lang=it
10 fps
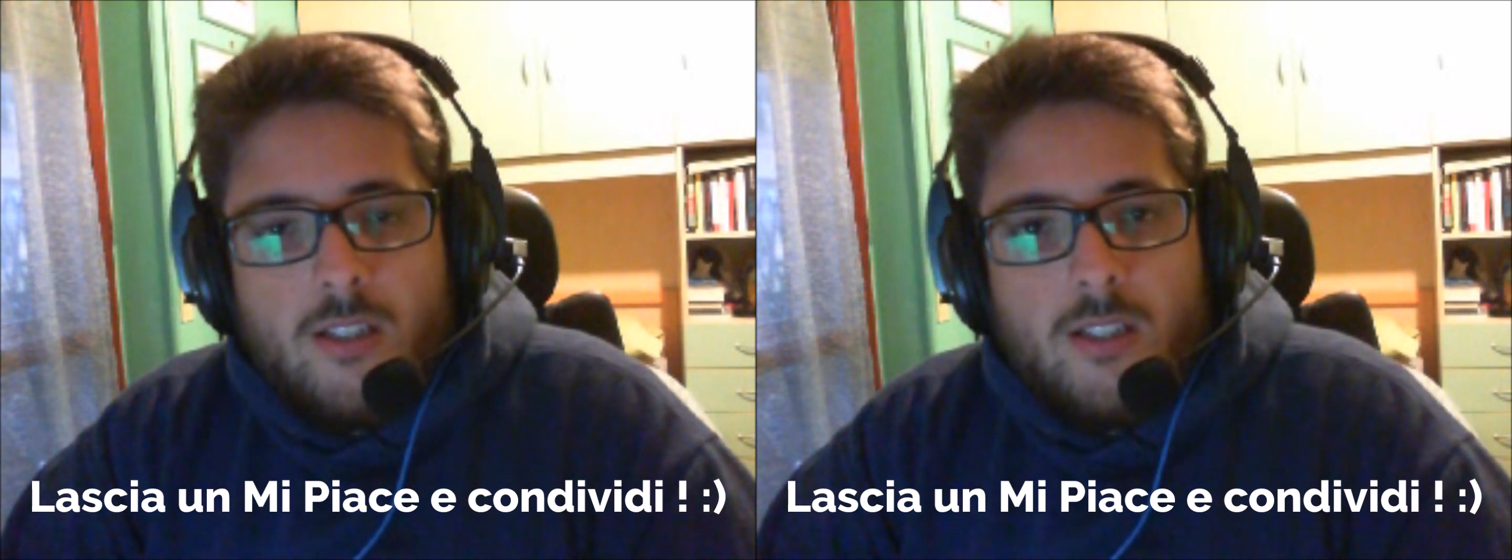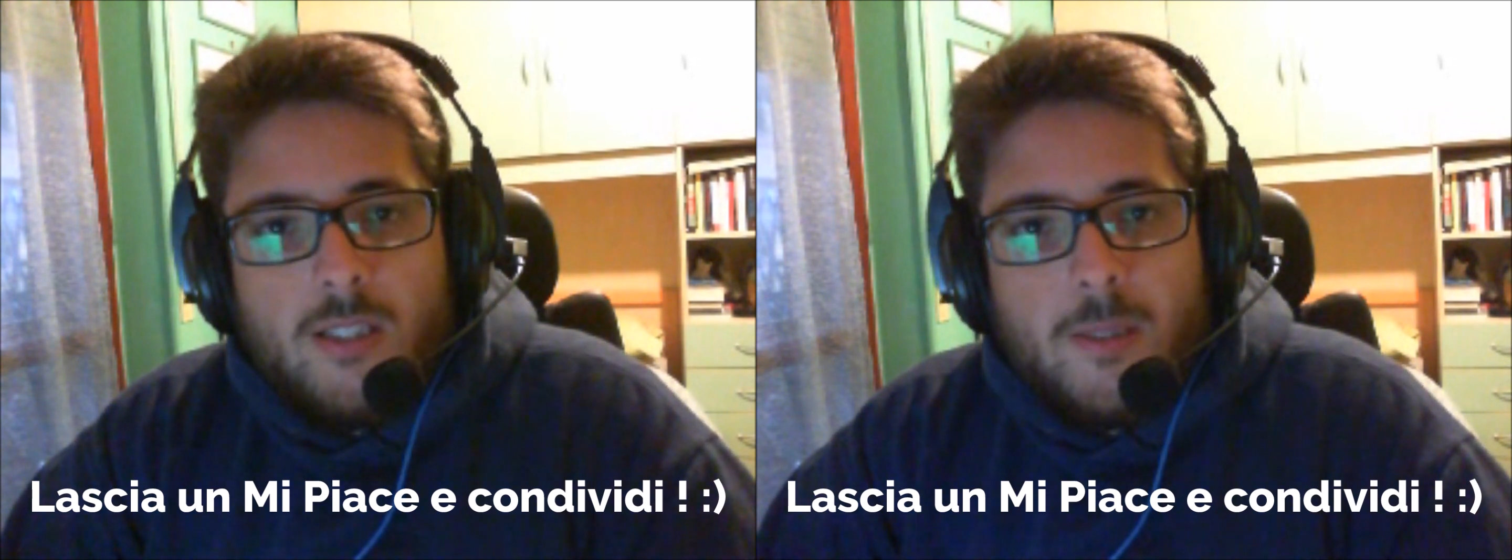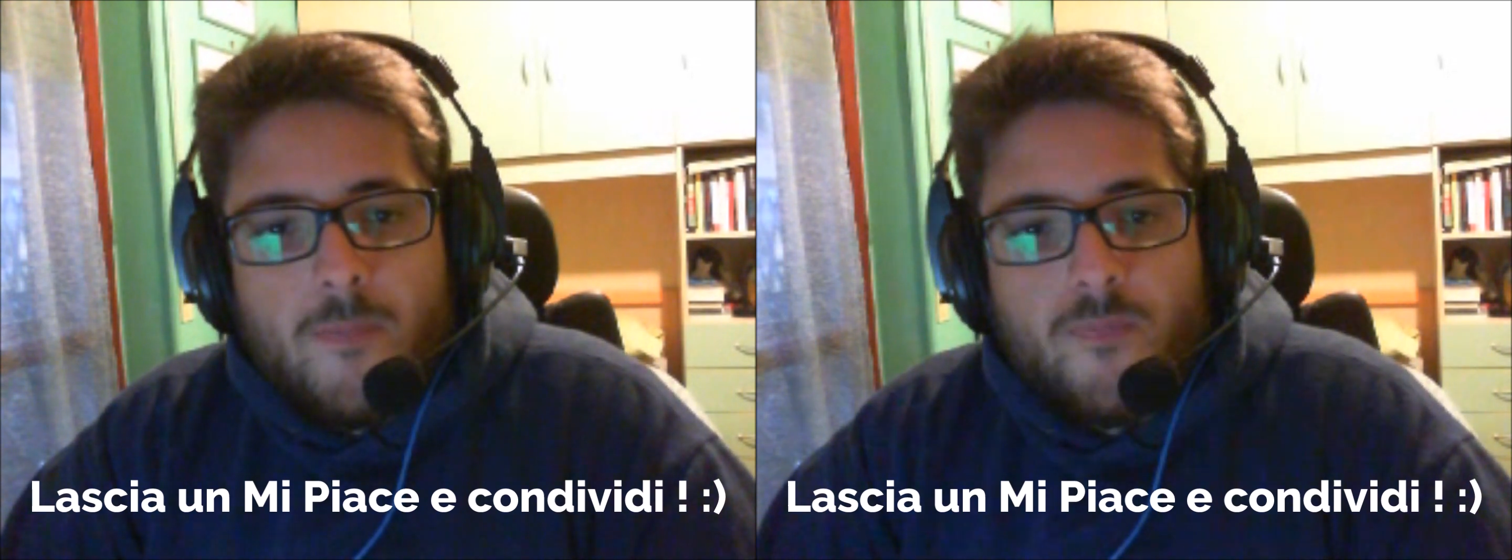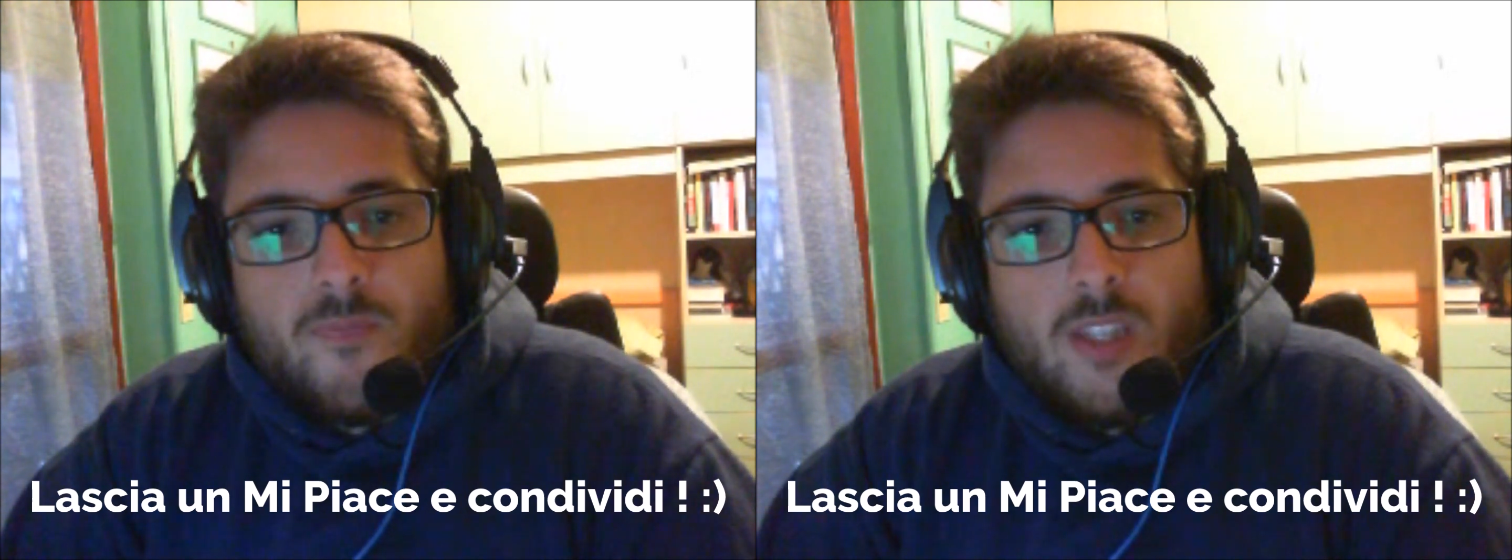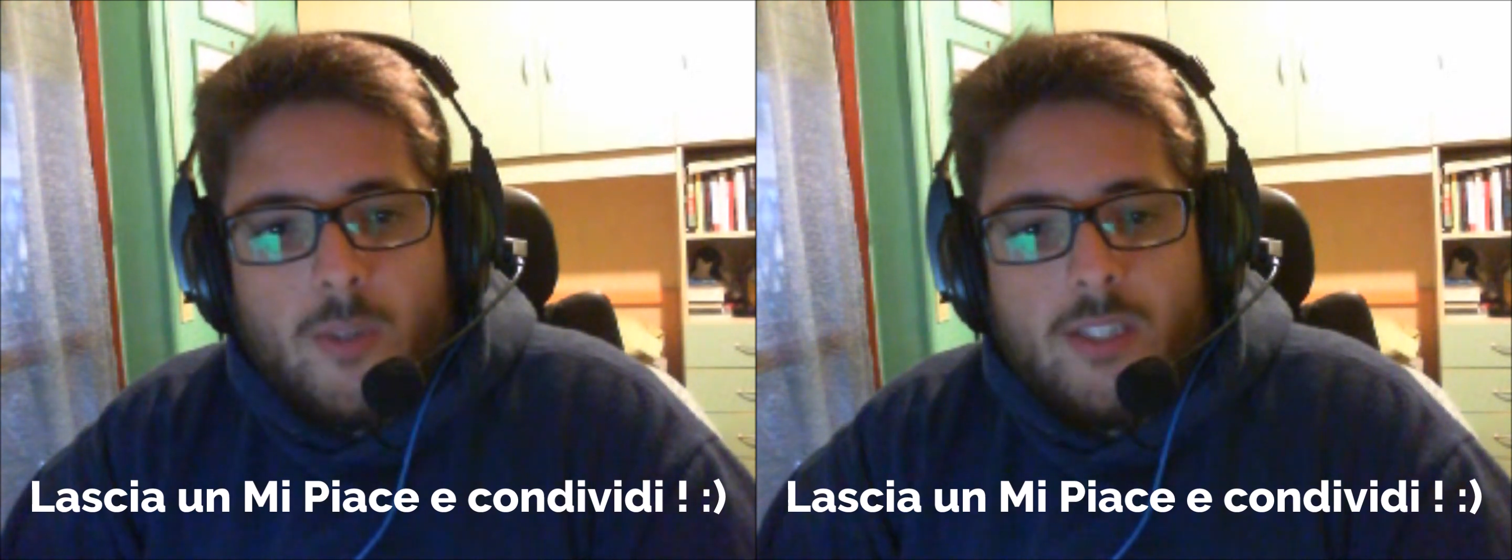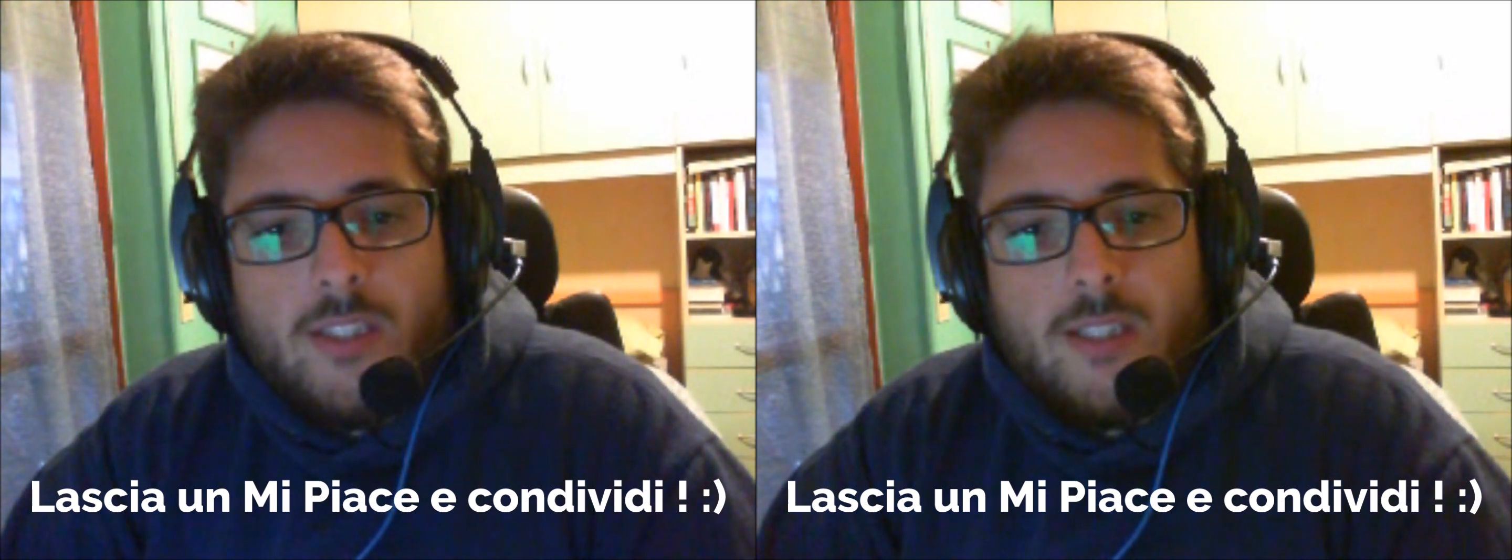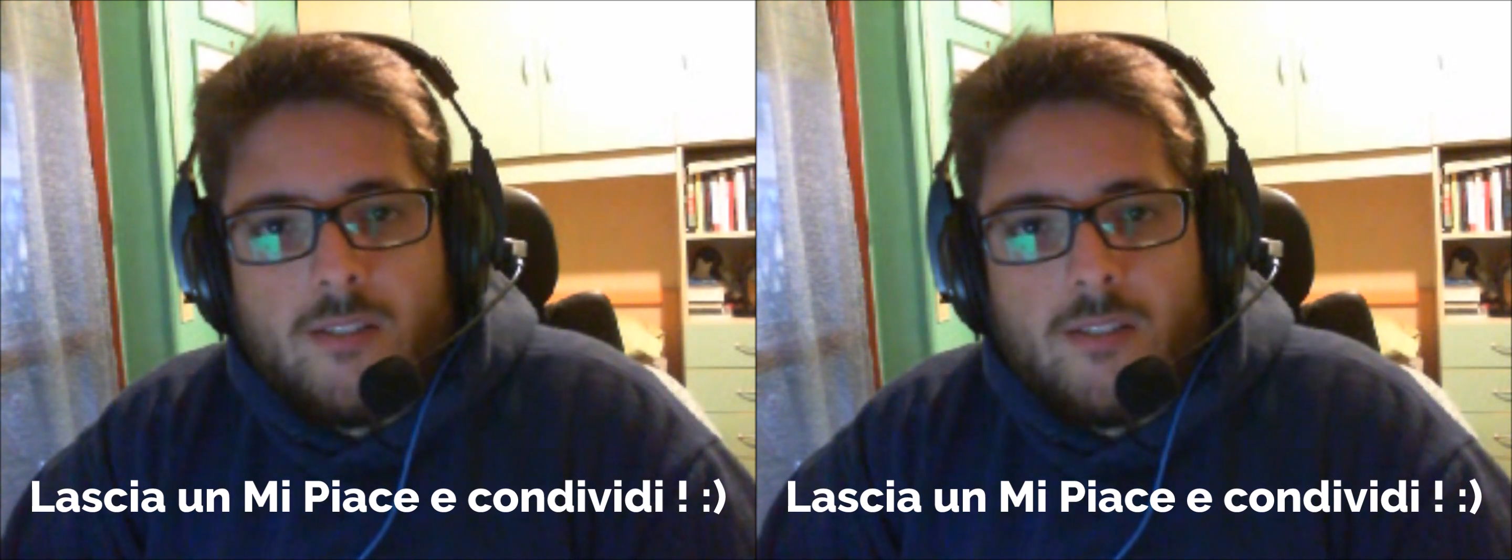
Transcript: Um, quindi